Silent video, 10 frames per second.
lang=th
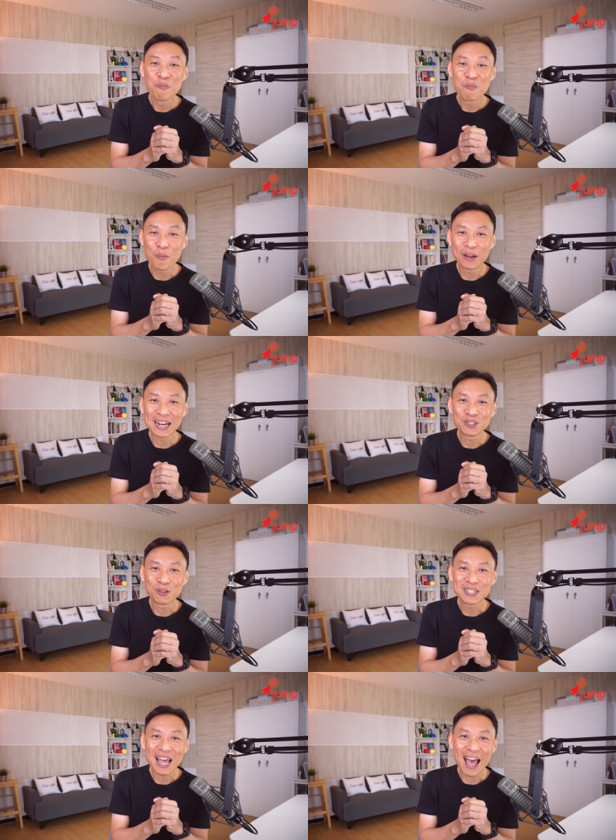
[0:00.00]
ผมอนันต์ส
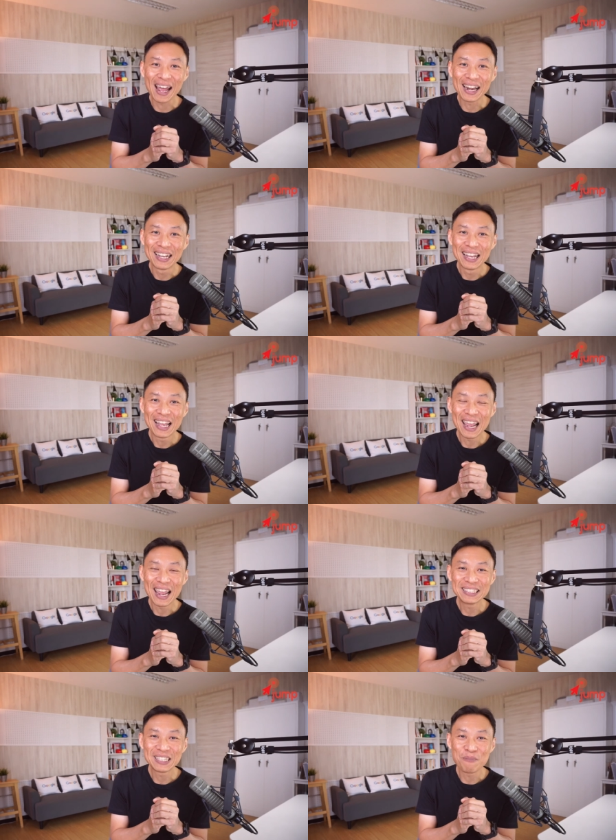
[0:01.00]
มศาสตร์
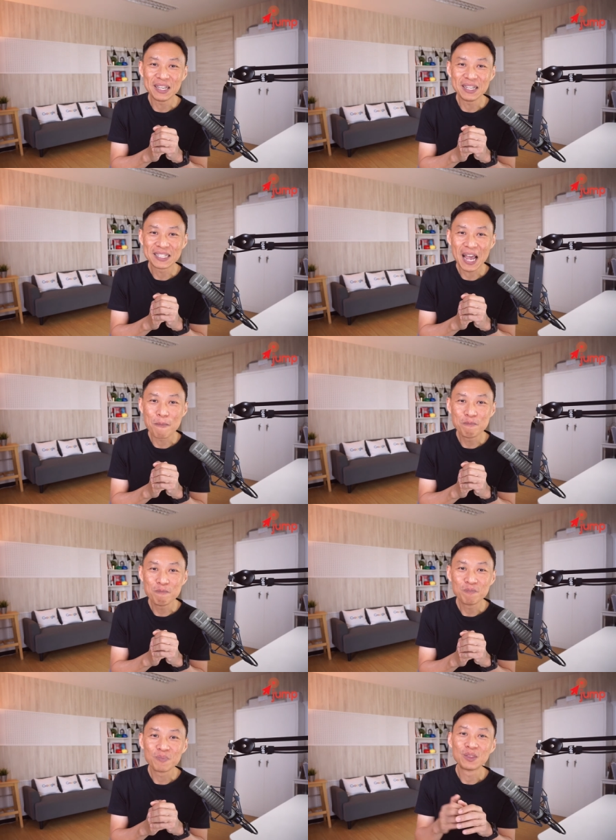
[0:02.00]

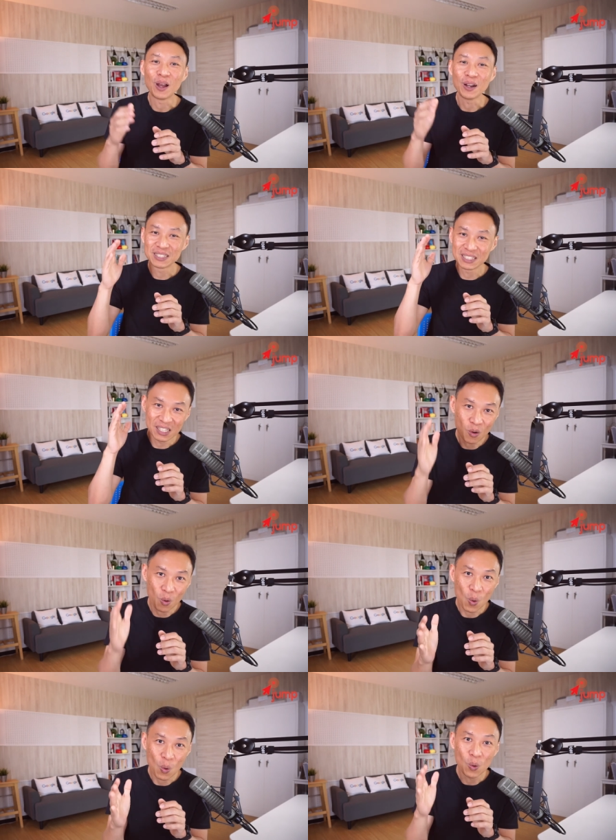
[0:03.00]

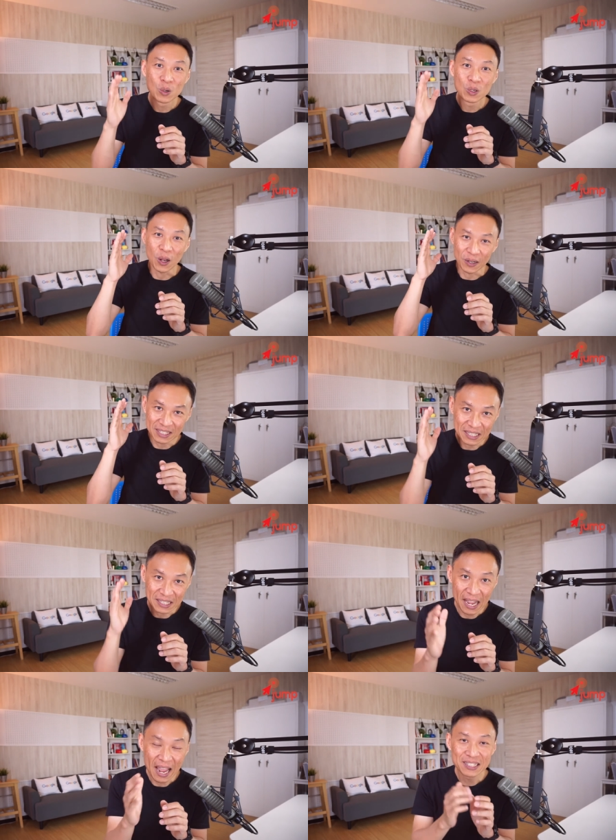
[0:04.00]

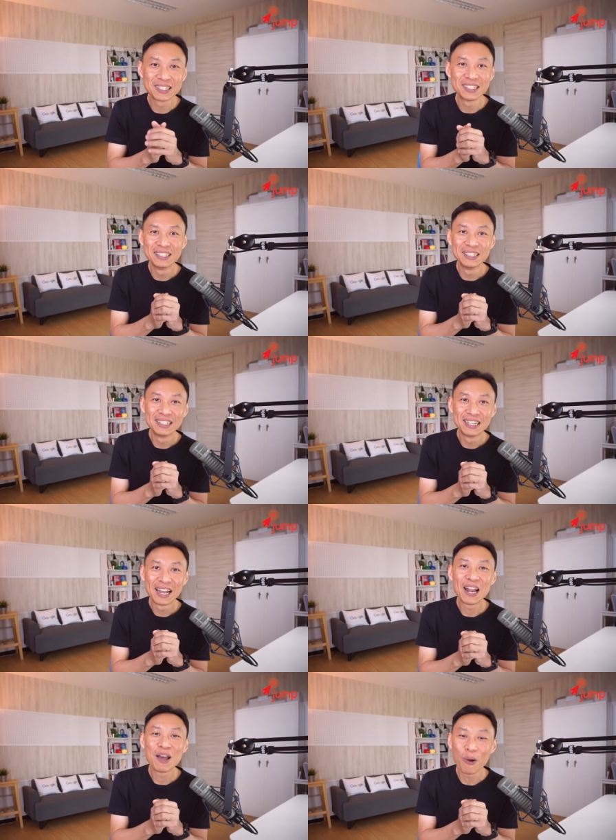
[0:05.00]
SMEJump.co.th
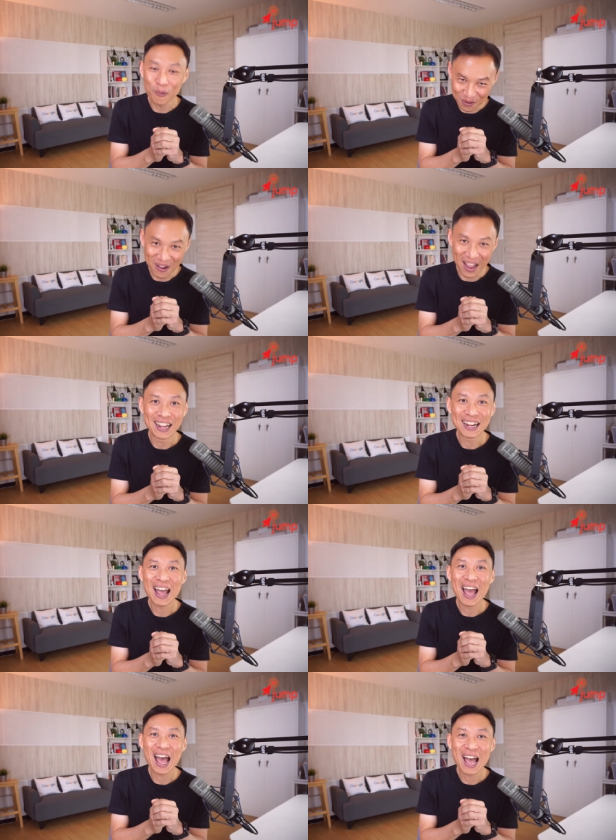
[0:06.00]
แล้วพบกันใหม่ค
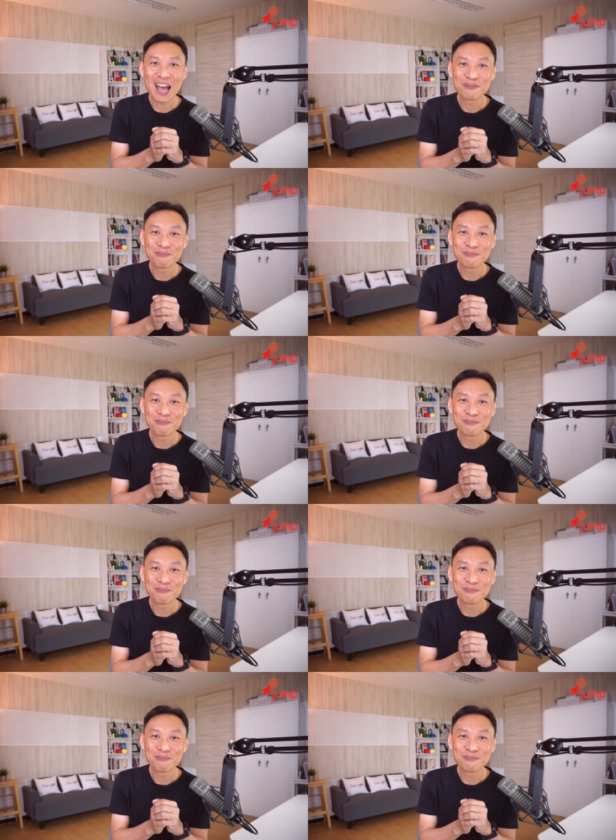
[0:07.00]
รับ